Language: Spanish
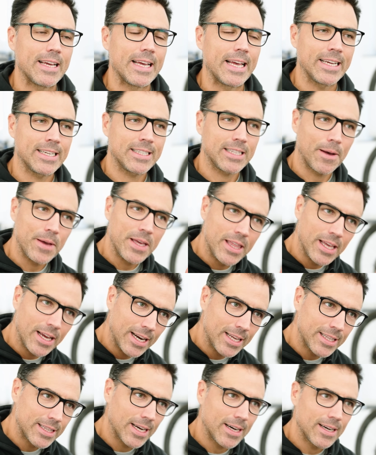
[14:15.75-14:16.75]
esta
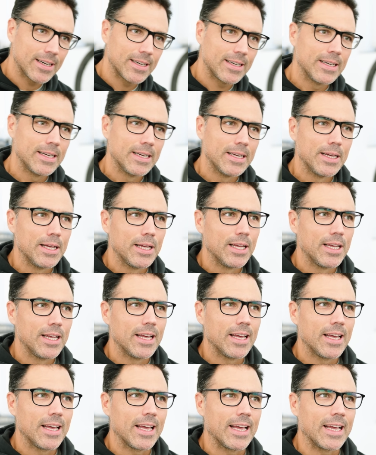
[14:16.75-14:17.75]
bicicleta
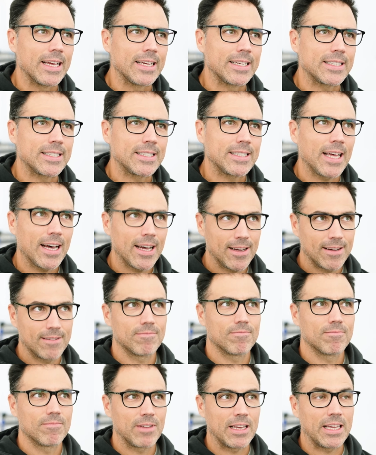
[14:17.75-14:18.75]
está
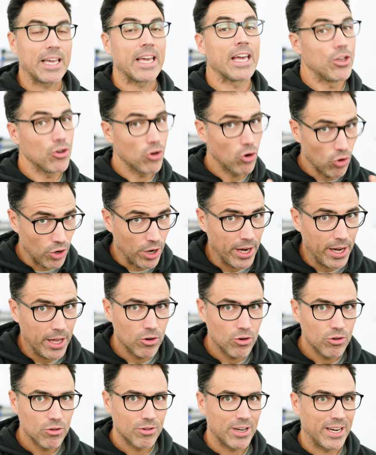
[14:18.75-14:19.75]
que yo lo
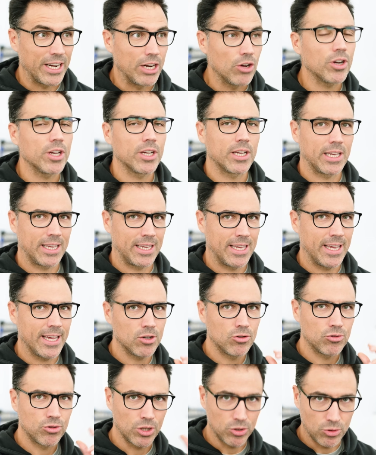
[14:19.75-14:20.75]
creo, creo que
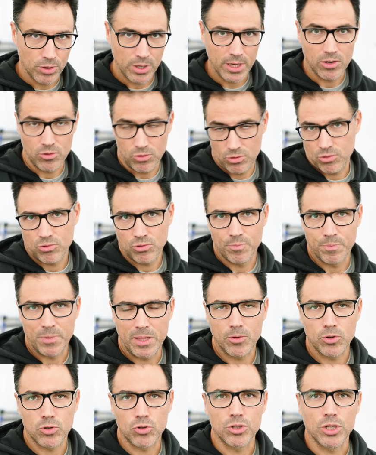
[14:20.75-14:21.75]
quiere sustituir, o en
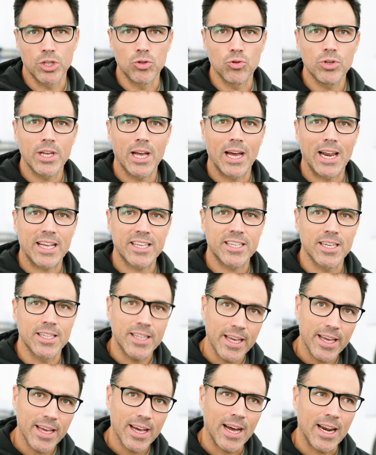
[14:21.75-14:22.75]
principio sustituye al
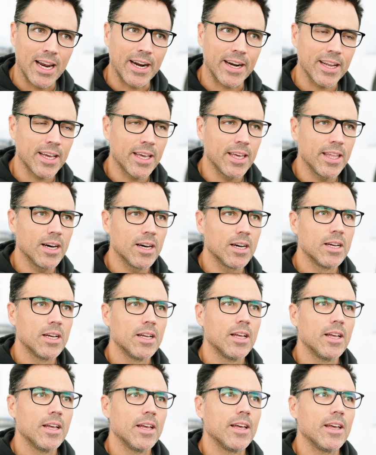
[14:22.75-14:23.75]
HT, a la rígida,
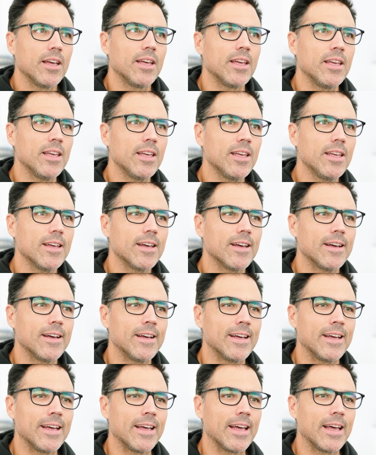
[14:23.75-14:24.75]
y
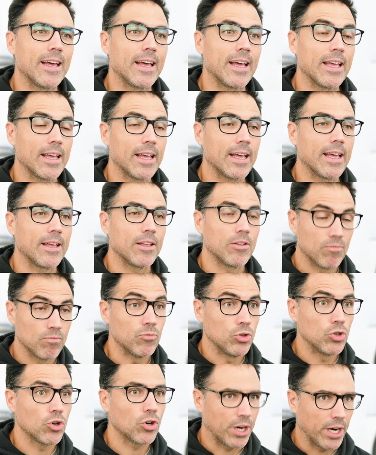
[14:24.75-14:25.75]
eh,
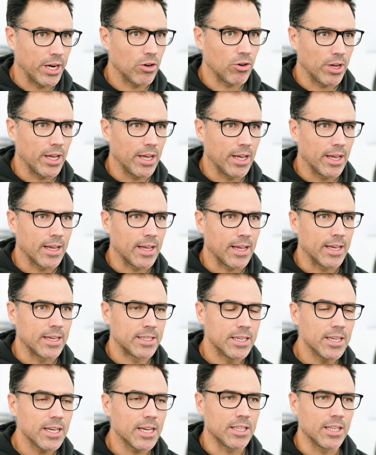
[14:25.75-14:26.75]
yo creo que,
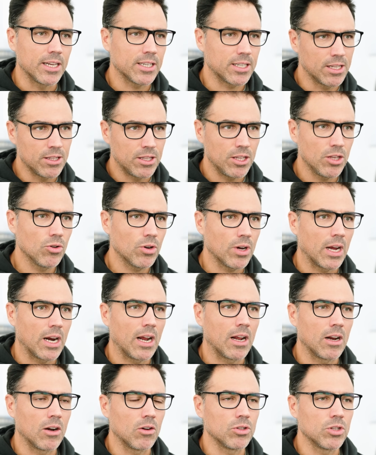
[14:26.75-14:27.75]
sí, que tiene sentido, que
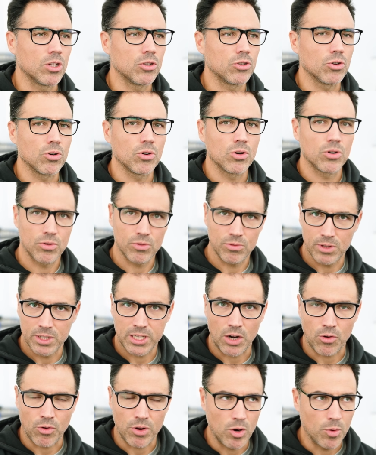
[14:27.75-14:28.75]
lo intento
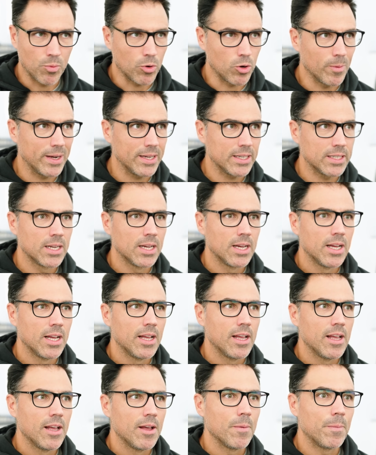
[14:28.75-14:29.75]
desarrollar un poco más,
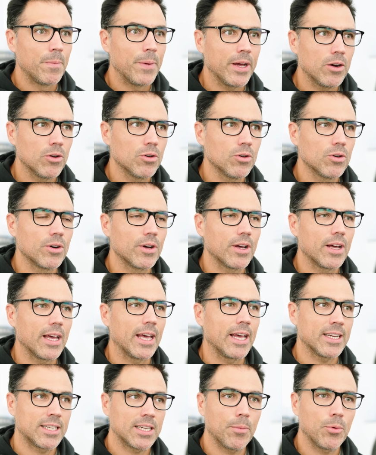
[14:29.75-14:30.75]
pero
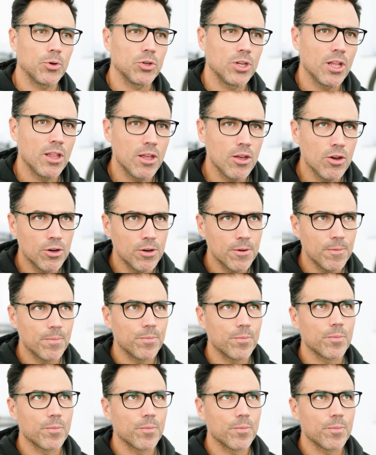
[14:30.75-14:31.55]
esa posición